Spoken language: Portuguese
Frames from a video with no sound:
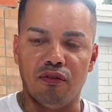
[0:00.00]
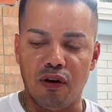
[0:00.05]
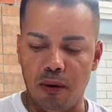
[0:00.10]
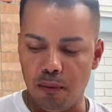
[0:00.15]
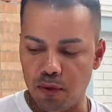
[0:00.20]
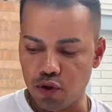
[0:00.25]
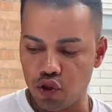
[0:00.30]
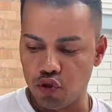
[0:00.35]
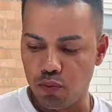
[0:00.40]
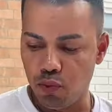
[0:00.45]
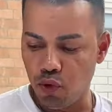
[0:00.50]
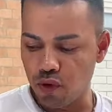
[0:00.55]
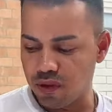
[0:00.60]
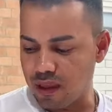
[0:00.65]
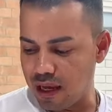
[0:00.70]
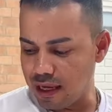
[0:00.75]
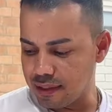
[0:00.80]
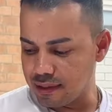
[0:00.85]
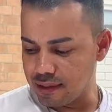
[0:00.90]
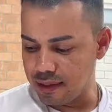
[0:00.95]
Vamos
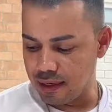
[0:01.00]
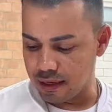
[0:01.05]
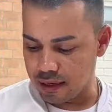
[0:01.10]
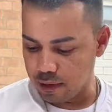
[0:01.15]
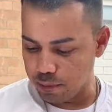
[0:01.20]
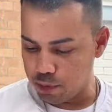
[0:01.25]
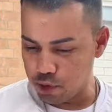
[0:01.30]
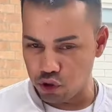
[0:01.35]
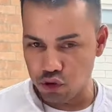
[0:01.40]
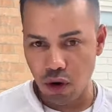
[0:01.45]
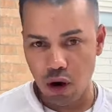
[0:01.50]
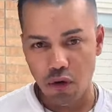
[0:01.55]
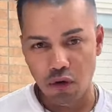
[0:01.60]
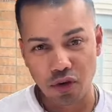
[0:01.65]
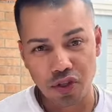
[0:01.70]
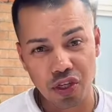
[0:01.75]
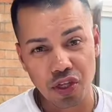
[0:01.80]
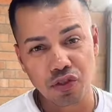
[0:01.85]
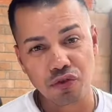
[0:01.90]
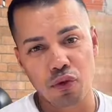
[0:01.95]
montar a sanca. Pessoal,
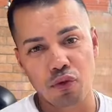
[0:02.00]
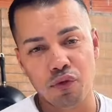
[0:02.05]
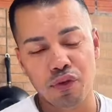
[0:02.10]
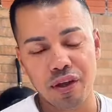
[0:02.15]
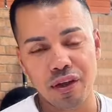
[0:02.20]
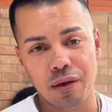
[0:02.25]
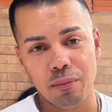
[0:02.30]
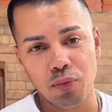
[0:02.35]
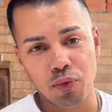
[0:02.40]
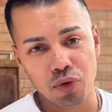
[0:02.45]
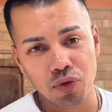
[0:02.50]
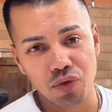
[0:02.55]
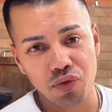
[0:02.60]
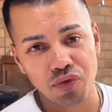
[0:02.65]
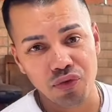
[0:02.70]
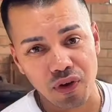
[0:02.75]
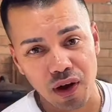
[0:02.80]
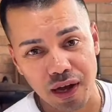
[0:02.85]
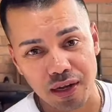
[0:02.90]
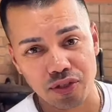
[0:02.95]
vocês vão ver que é muito
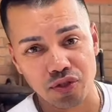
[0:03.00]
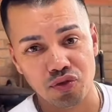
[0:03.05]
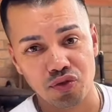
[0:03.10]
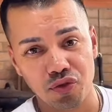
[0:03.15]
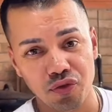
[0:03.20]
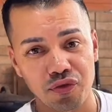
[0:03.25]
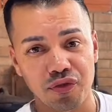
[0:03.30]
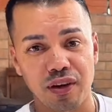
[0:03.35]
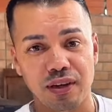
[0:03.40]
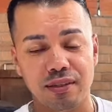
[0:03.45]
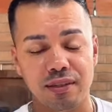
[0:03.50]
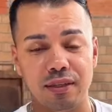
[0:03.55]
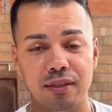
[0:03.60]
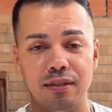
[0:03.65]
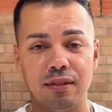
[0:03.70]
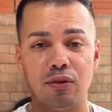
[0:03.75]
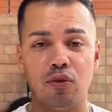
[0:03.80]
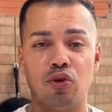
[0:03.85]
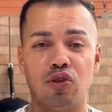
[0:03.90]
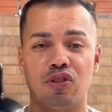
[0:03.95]
fácil de fazer.
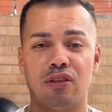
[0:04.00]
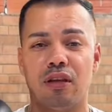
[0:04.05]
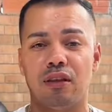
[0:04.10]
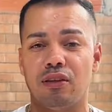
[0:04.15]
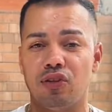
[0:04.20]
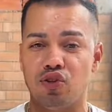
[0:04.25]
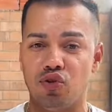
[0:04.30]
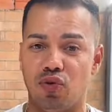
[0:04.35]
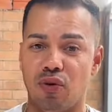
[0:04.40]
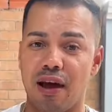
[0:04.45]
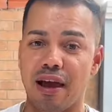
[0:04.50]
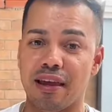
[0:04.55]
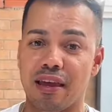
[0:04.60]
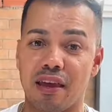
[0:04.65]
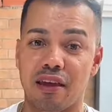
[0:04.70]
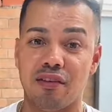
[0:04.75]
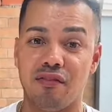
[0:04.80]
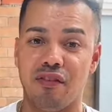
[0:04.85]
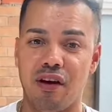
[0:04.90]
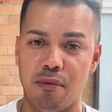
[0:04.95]
Se gostar, deixa o
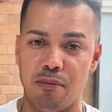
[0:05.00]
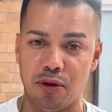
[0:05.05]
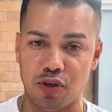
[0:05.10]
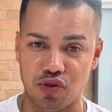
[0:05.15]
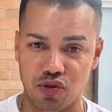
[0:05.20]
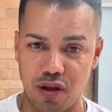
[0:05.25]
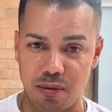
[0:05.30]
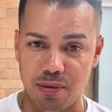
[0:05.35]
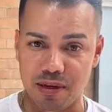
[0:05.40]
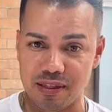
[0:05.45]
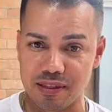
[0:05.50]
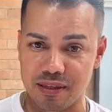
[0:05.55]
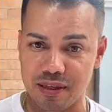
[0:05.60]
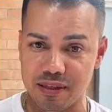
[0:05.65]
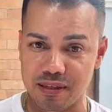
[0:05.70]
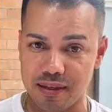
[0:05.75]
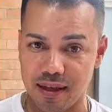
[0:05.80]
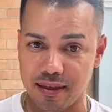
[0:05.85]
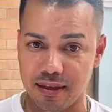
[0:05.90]
like que vai me ajudar bastante.